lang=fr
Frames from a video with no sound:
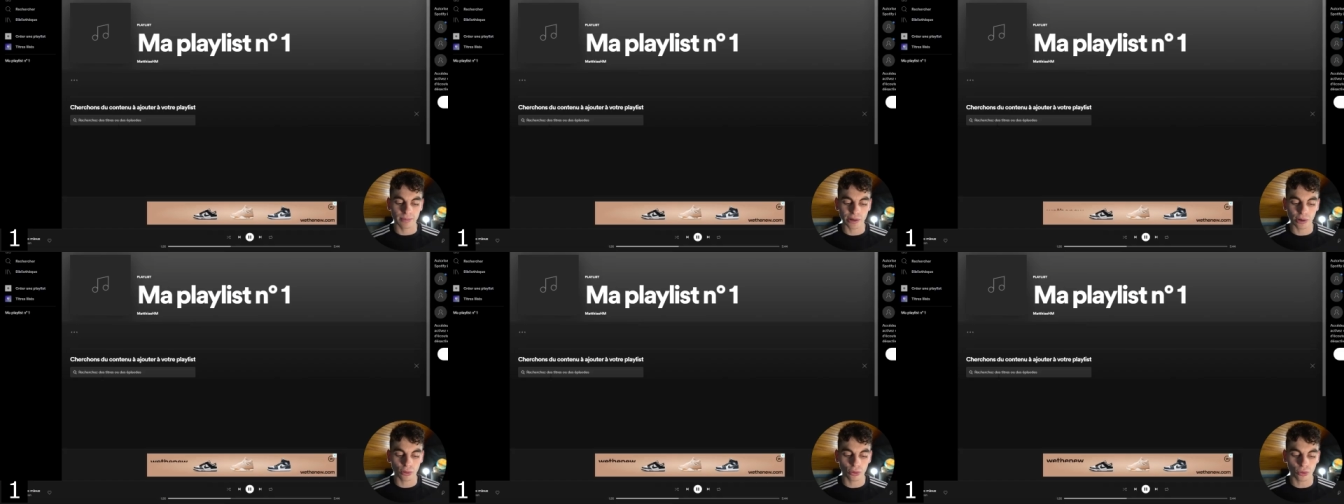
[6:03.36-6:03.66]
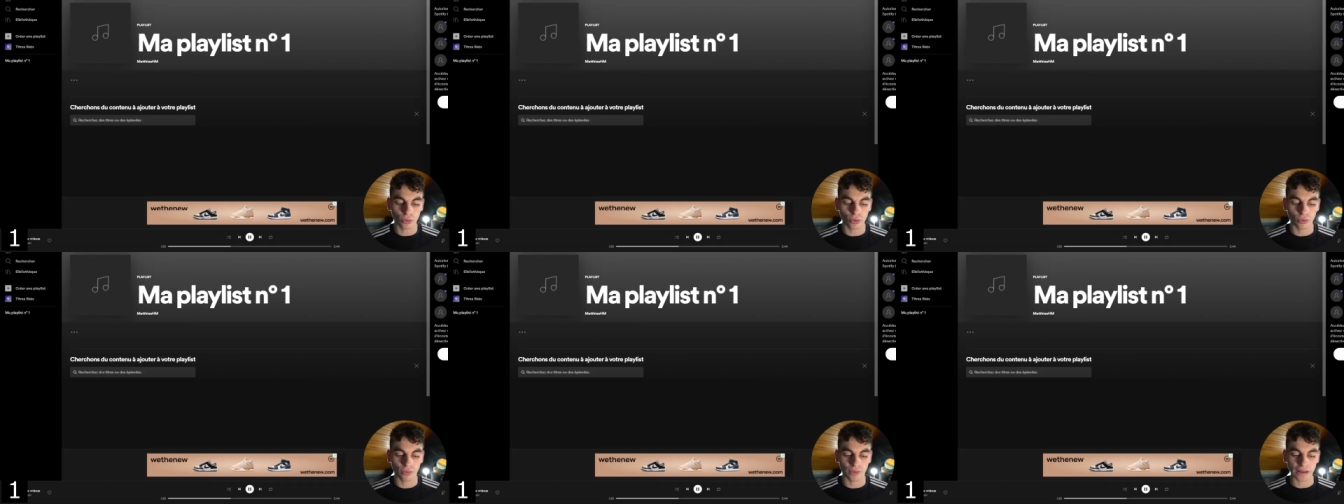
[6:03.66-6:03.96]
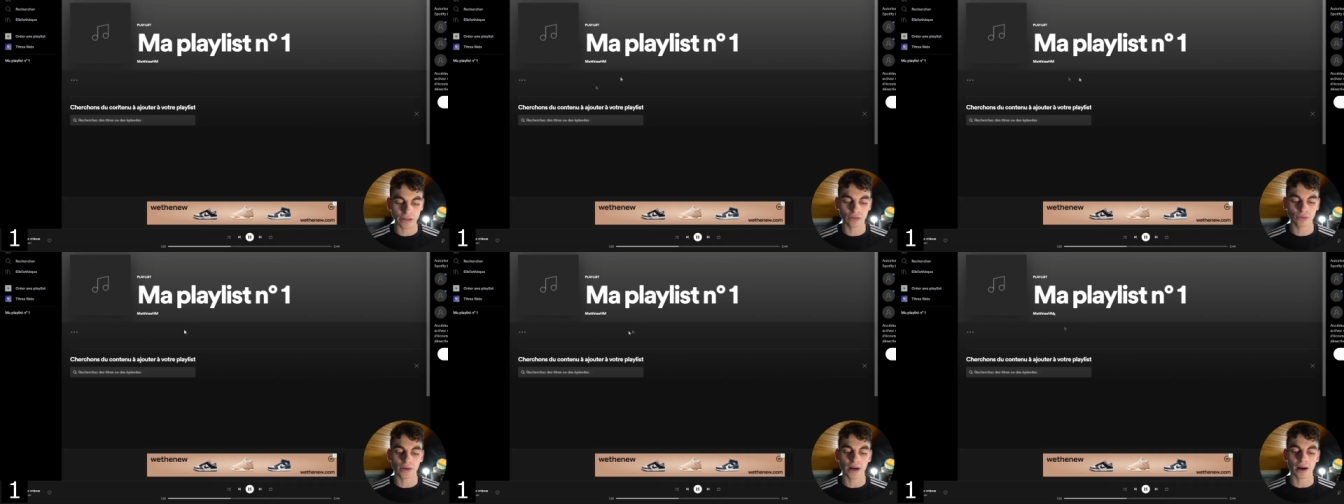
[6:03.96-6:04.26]
Mais en gros, on
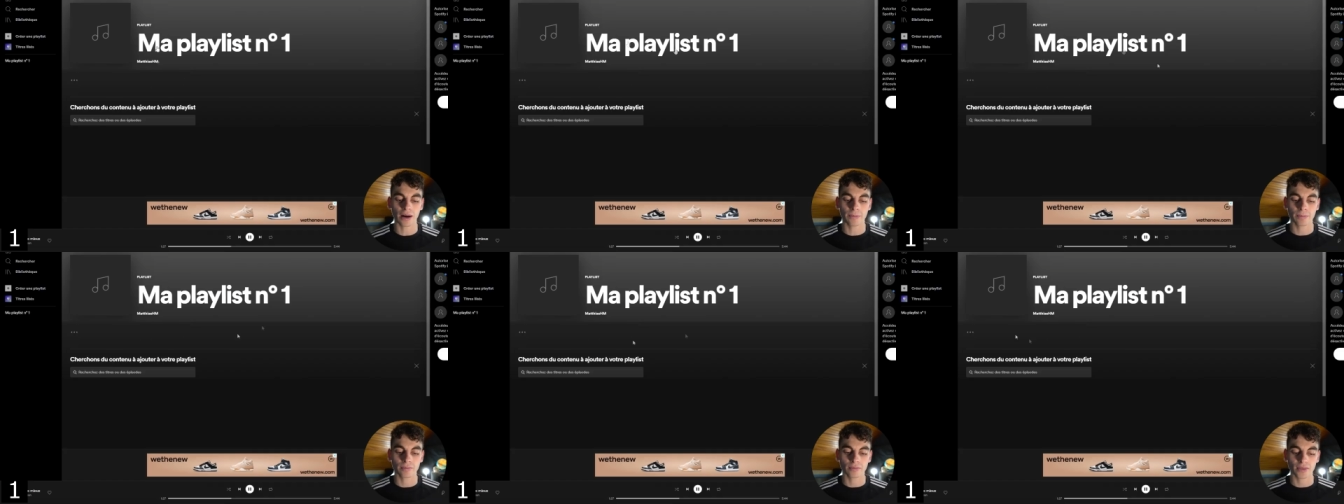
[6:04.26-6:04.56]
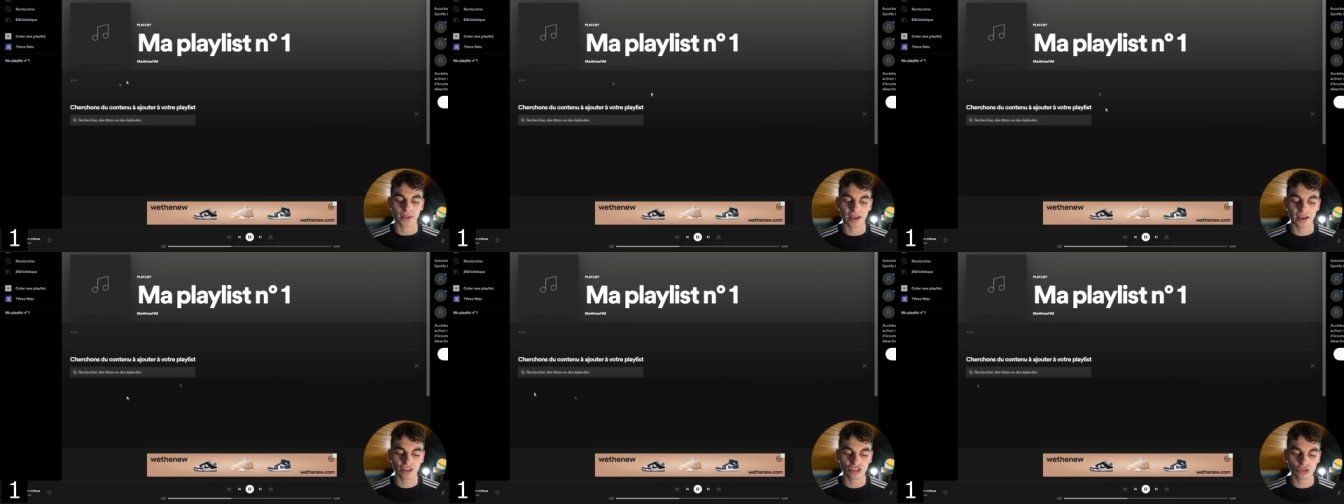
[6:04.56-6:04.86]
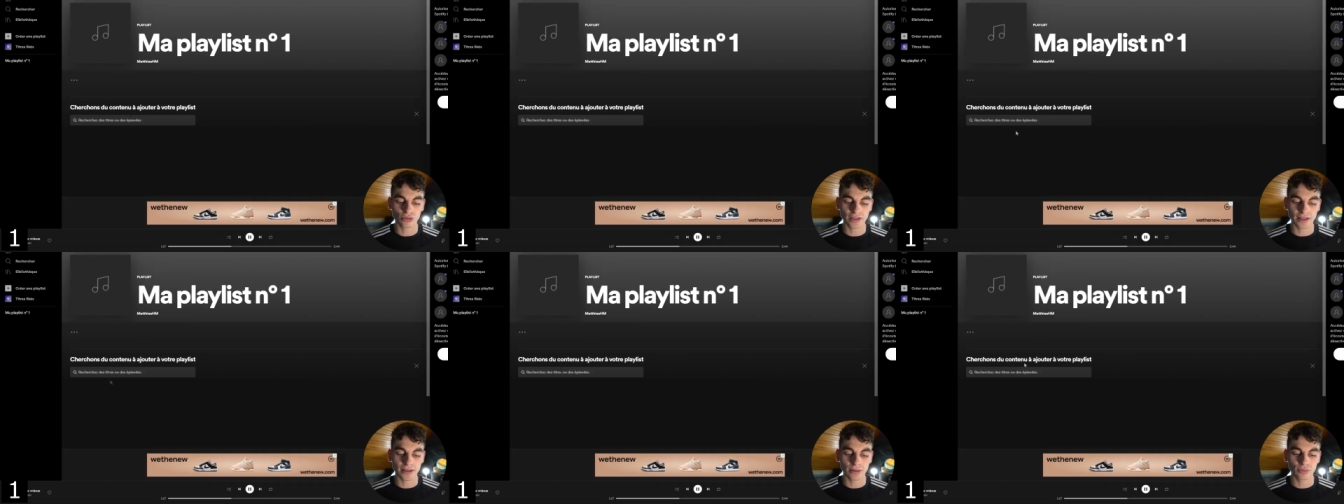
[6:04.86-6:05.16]
va devoir
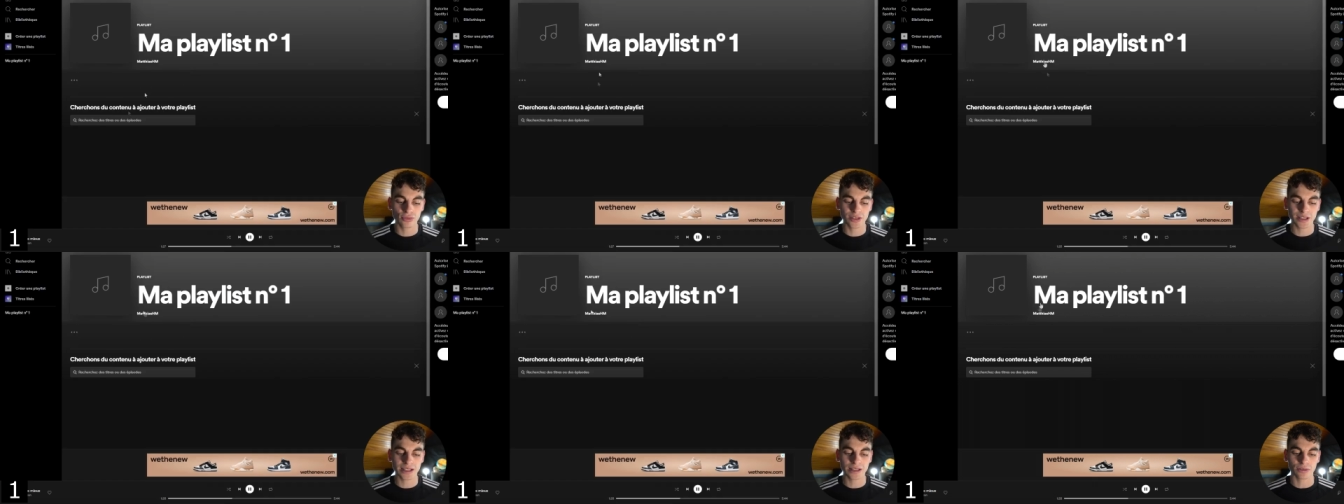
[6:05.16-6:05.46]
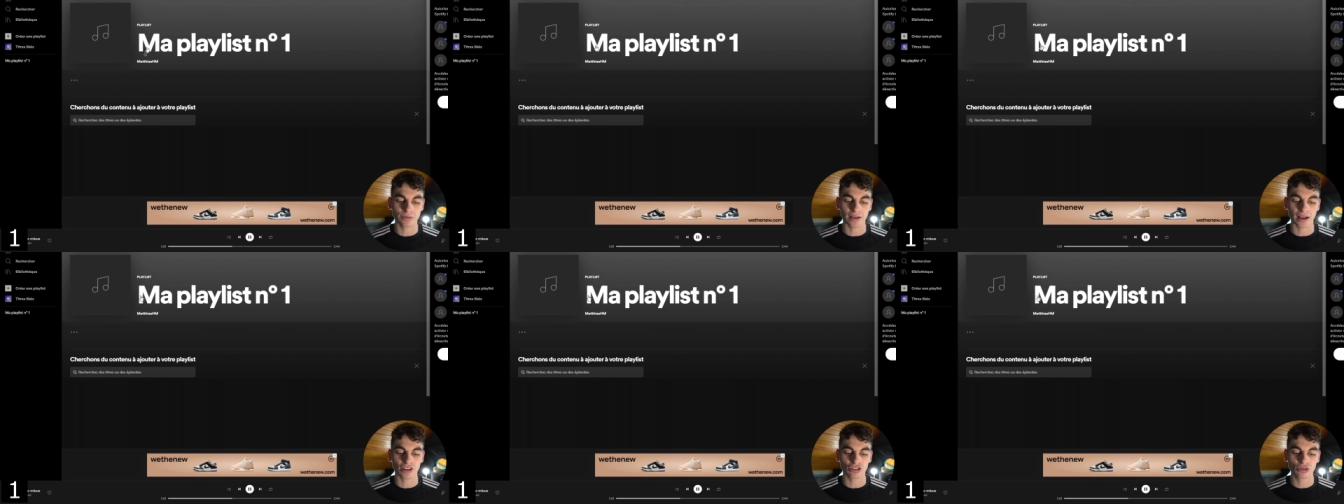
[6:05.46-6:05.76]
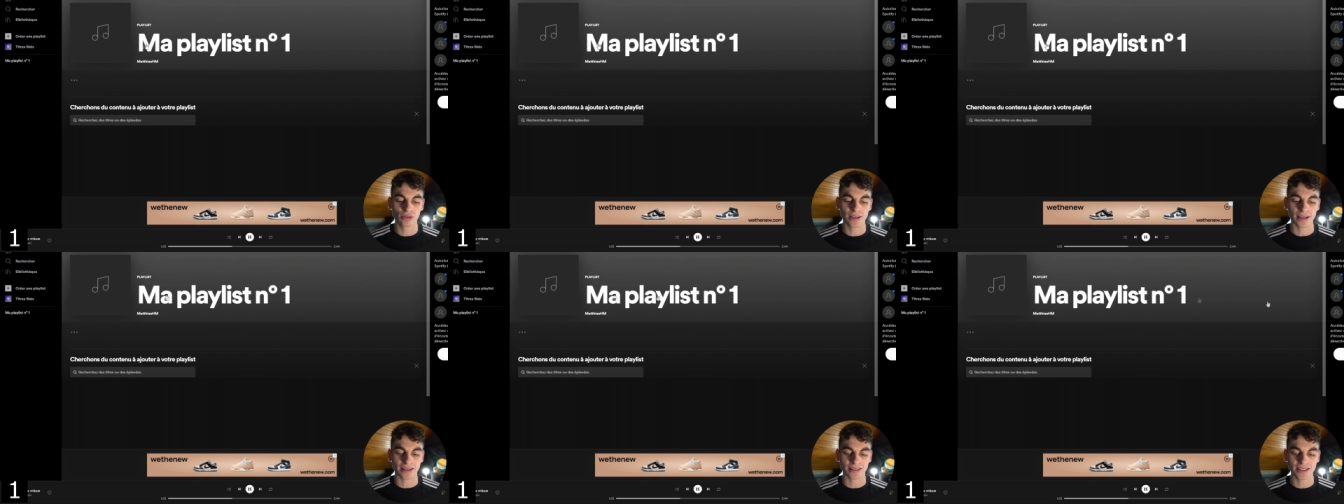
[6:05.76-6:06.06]
ajouter des musiques, on va
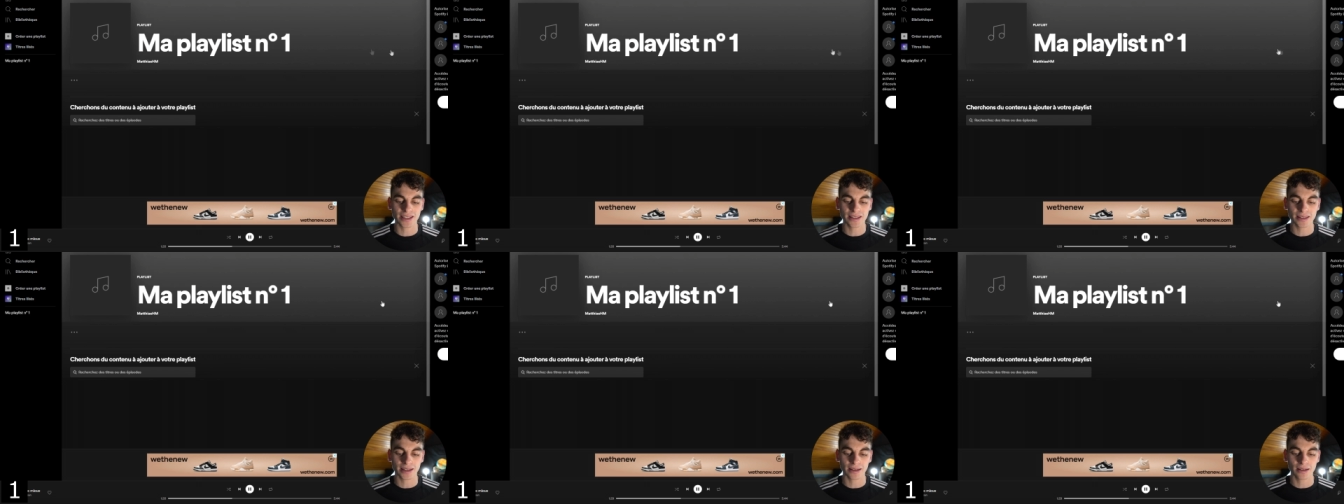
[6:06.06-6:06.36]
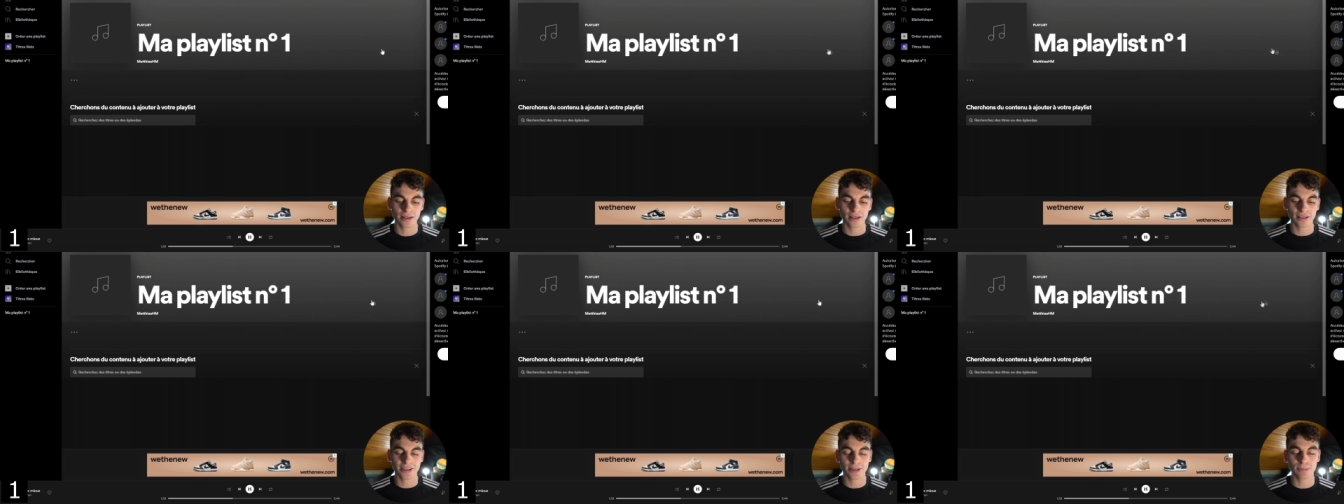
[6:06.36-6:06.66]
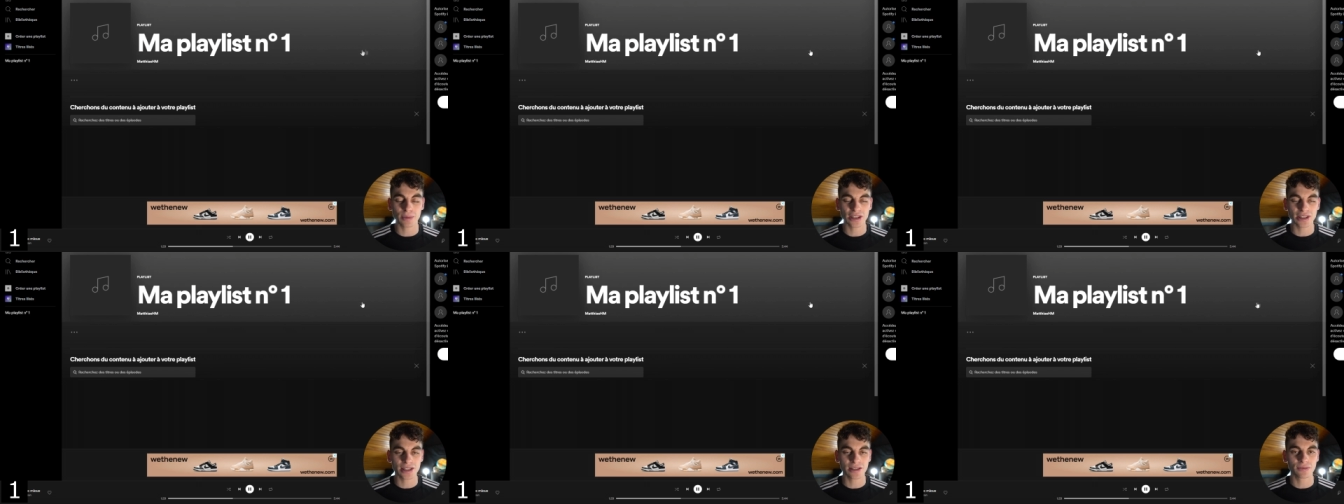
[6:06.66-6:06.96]
ajouter un titre
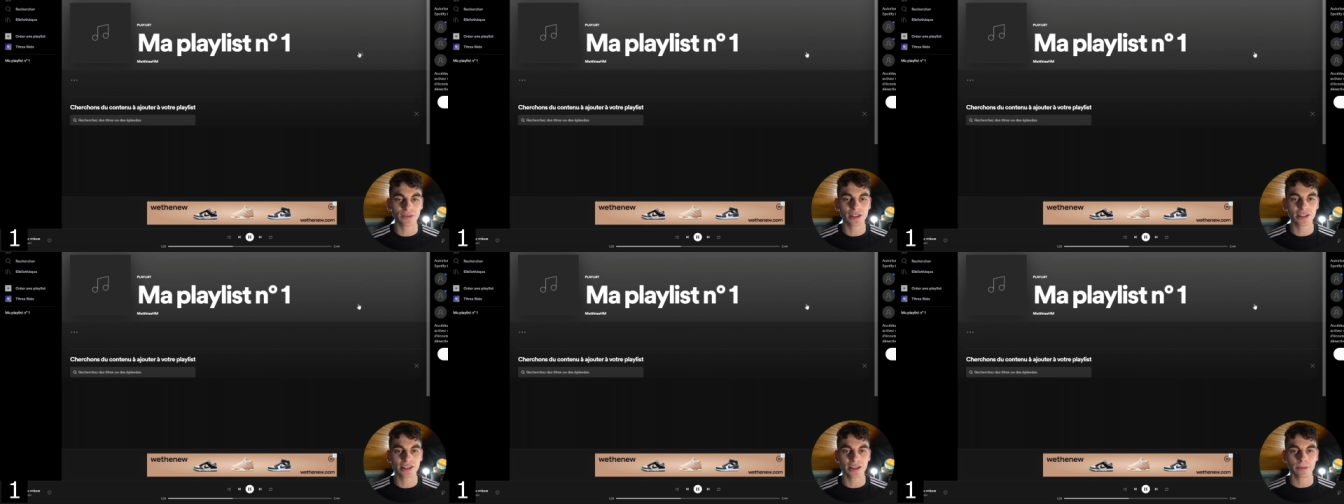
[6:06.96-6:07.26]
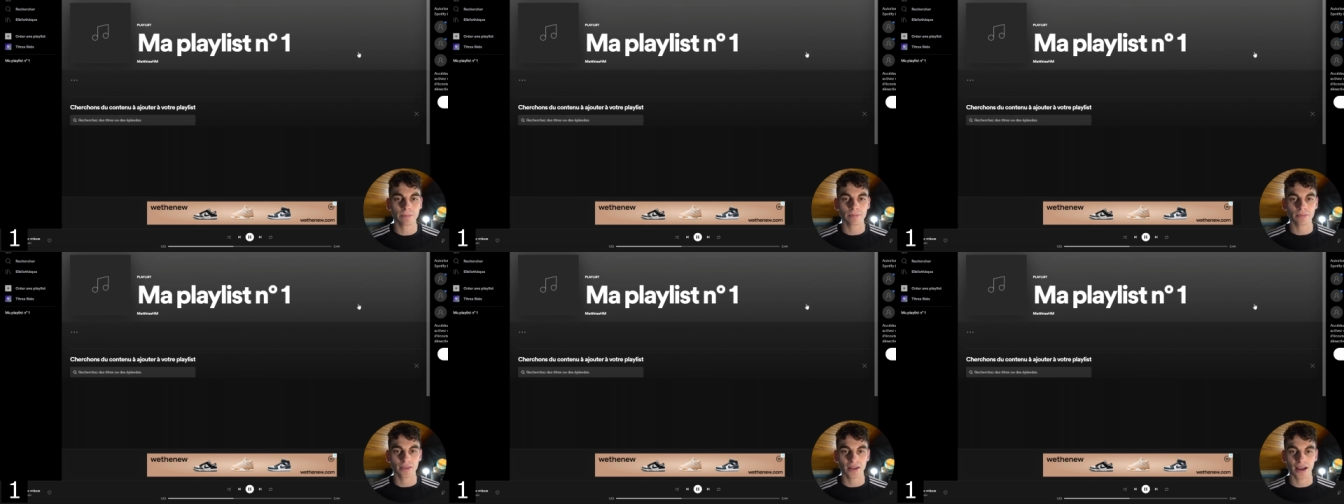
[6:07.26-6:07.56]
spécifique